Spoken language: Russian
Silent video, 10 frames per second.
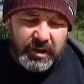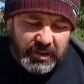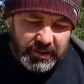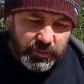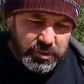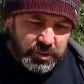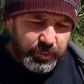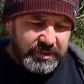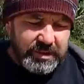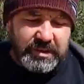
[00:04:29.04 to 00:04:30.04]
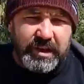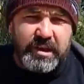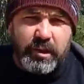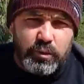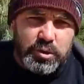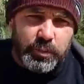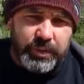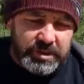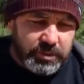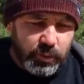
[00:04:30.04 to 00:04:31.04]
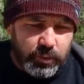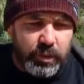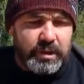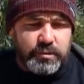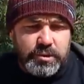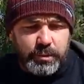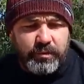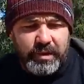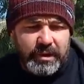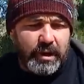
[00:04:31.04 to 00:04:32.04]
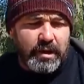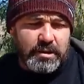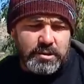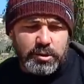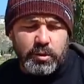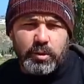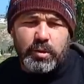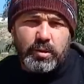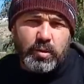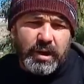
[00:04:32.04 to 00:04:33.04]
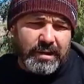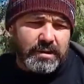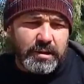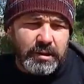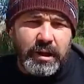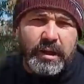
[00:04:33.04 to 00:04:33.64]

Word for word: Для того, чтобы создать хорошую прослойку, для того, чтобы вода хорошо уходила.